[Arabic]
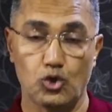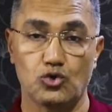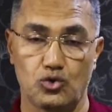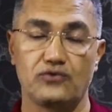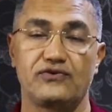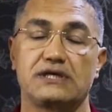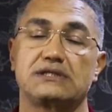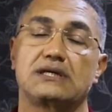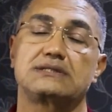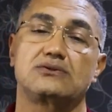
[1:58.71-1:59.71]
اون كول في
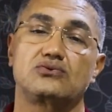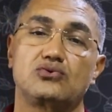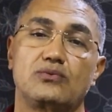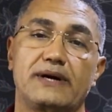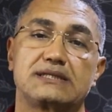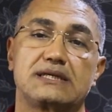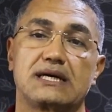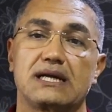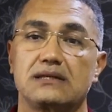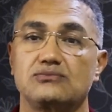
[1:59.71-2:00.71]
الان اي سي يو وبعد
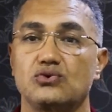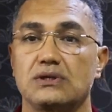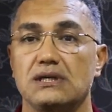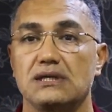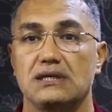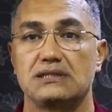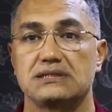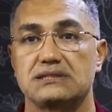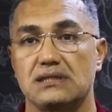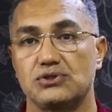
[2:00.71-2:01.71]
كده كلموك
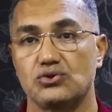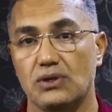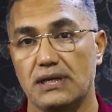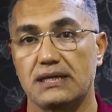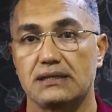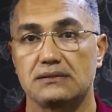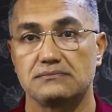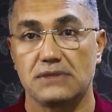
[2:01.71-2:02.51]
السيستم بتقول لك